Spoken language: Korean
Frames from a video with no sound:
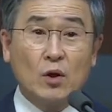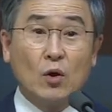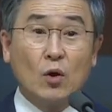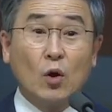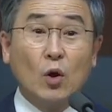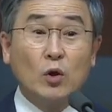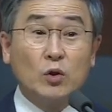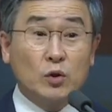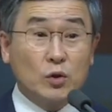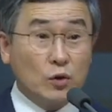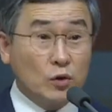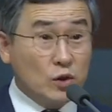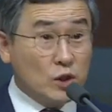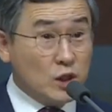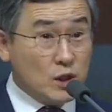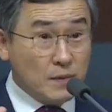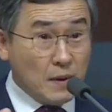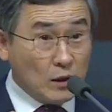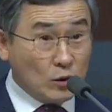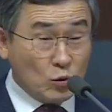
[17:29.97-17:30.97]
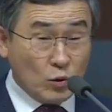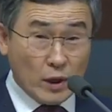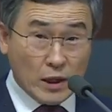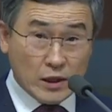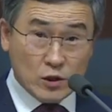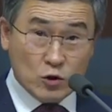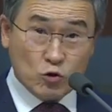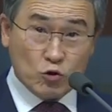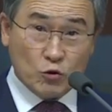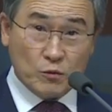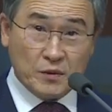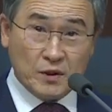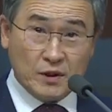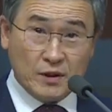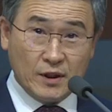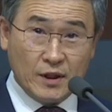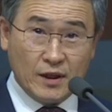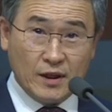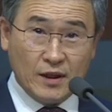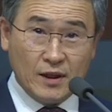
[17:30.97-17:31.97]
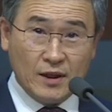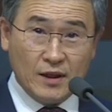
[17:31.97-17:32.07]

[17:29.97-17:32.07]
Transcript: 어떤 희망도 가질 수 없는데